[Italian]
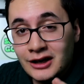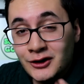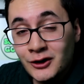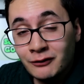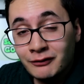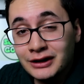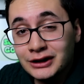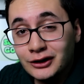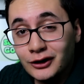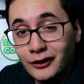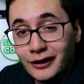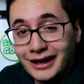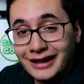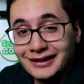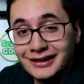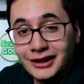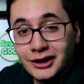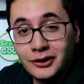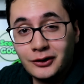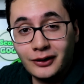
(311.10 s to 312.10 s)
Non vedo l'ora
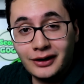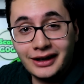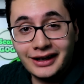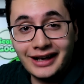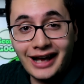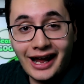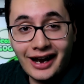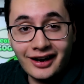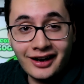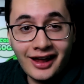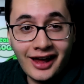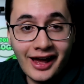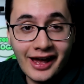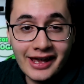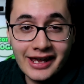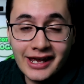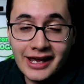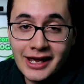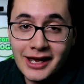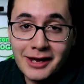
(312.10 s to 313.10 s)
di collegarla
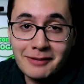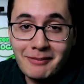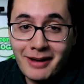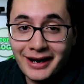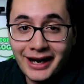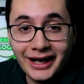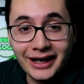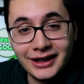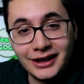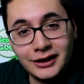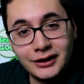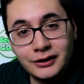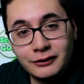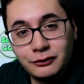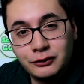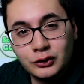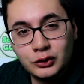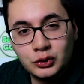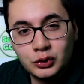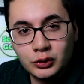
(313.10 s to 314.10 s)
e magari in
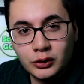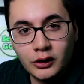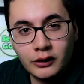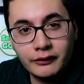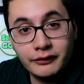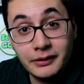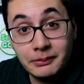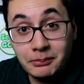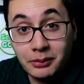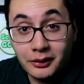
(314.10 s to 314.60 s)
futuro vi